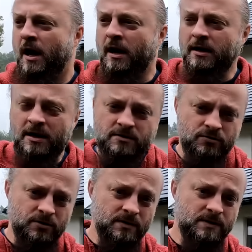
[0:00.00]
ale ja
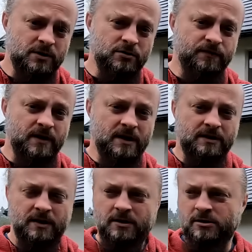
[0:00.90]
służyłem za szofera, tak?